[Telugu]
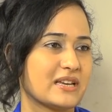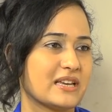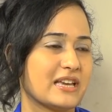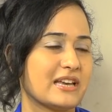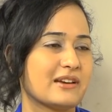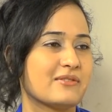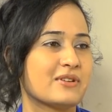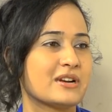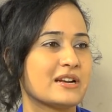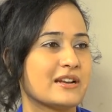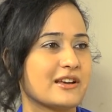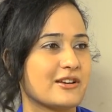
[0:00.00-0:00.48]

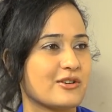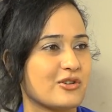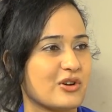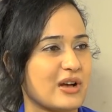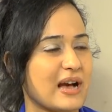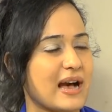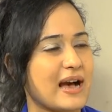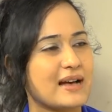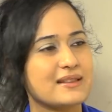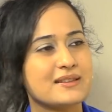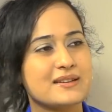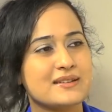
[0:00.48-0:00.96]
ఏమంటారు
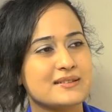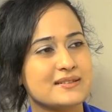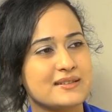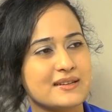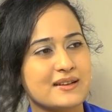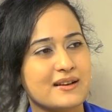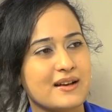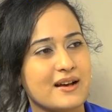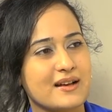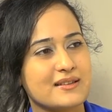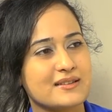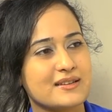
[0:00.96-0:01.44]
ఒక
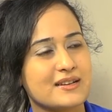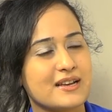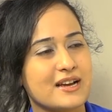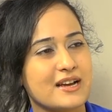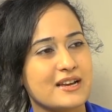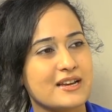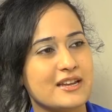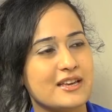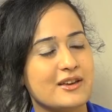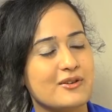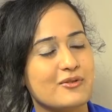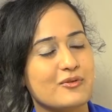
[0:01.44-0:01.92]
ఆదర్శం కాదు
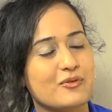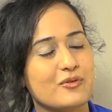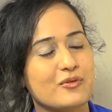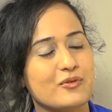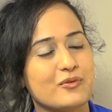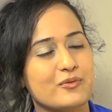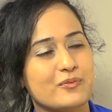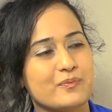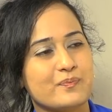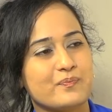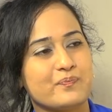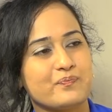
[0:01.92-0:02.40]
కానీ
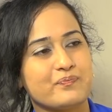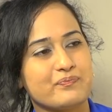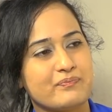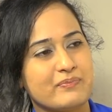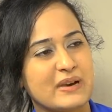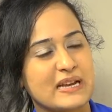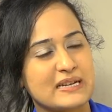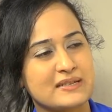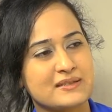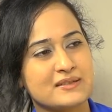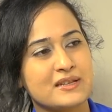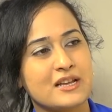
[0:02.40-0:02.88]

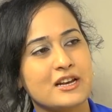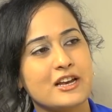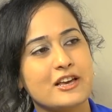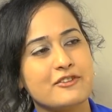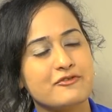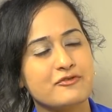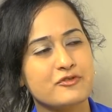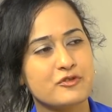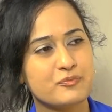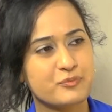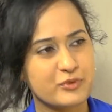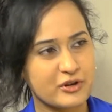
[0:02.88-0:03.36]
పర్సనల్
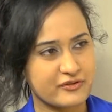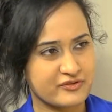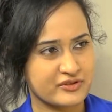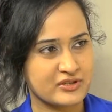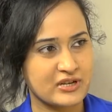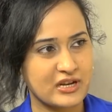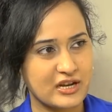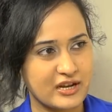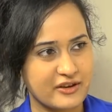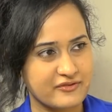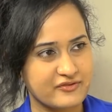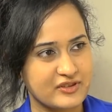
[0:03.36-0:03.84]
లైఫ్
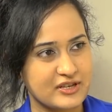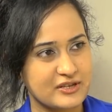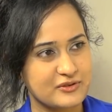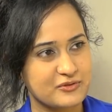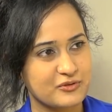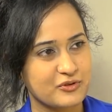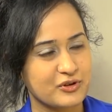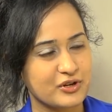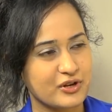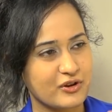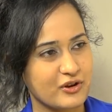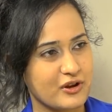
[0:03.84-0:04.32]
ప్రొఫెషనల్ లైఫ్
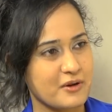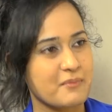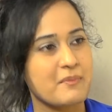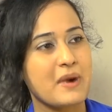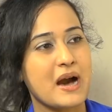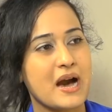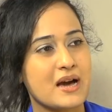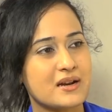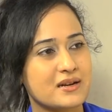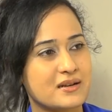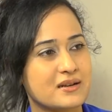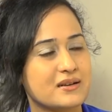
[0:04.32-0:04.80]
తీసుకుంటే ఒక
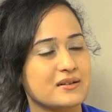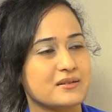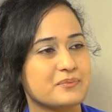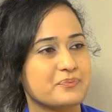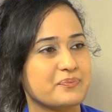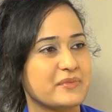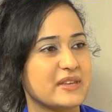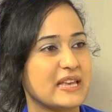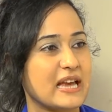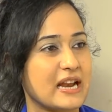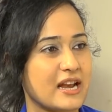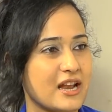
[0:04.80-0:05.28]
మార్క్
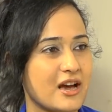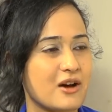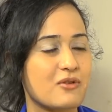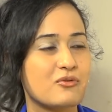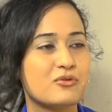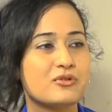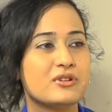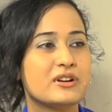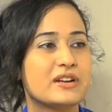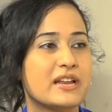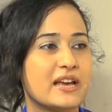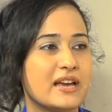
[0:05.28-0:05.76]
ఎలా
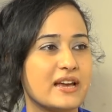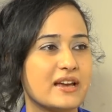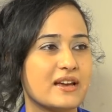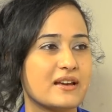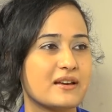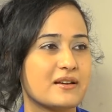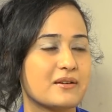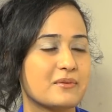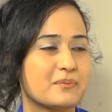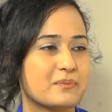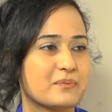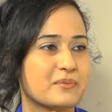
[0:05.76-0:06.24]
ఉంటే
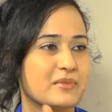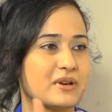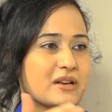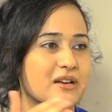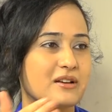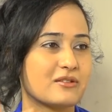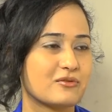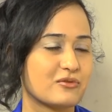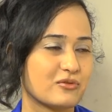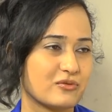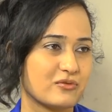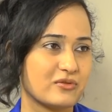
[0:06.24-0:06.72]

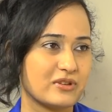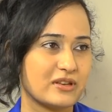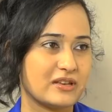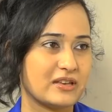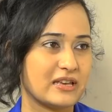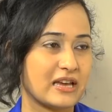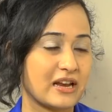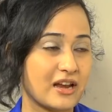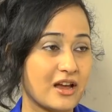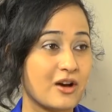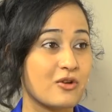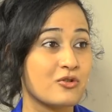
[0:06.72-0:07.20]

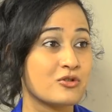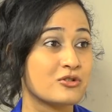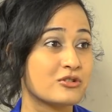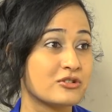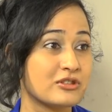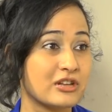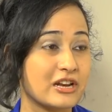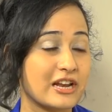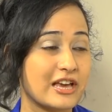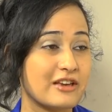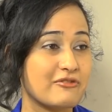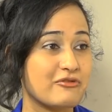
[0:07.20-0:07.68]
ఎలా
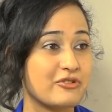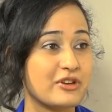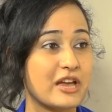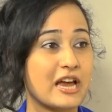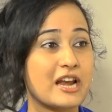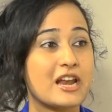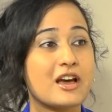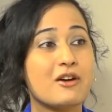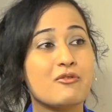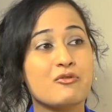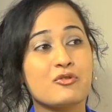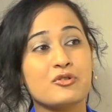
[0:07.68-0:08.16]
ఉంటుంది లైఫ్
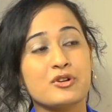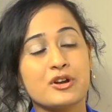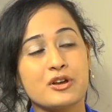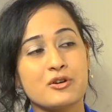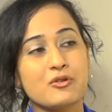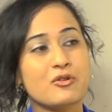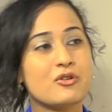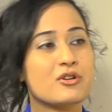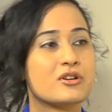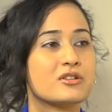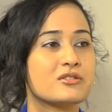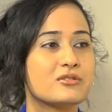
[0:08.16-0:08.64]
ఎలా
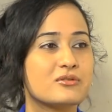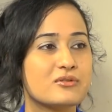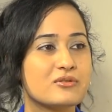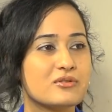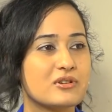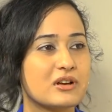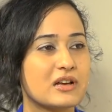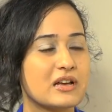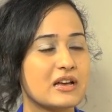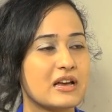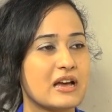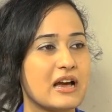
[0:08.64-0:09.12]
ఉండకూడదు
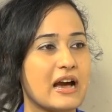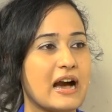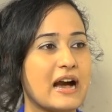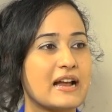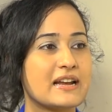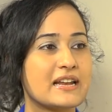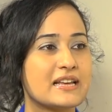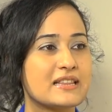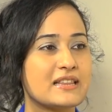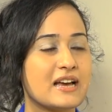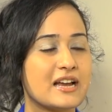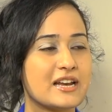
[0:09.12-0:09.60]

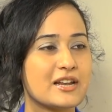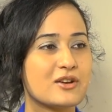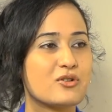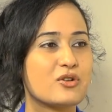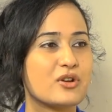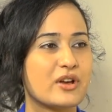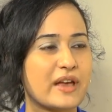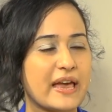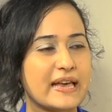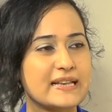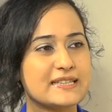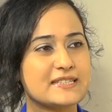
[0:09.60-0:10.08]
అనే దాన్ని
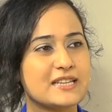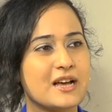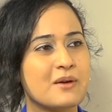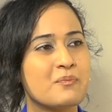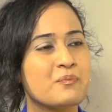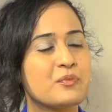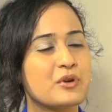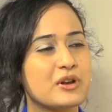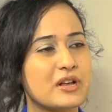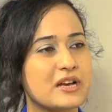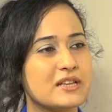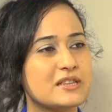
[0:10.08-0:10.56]
కూడా ఒక
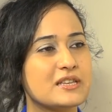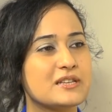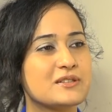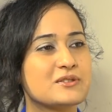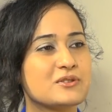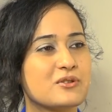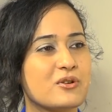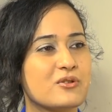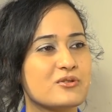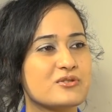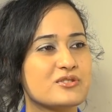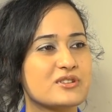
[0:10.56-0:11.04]
ఎగ్జాంపుల్ గా
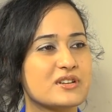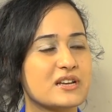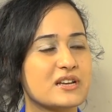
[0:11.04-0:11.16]
తీసుకోవచ్చు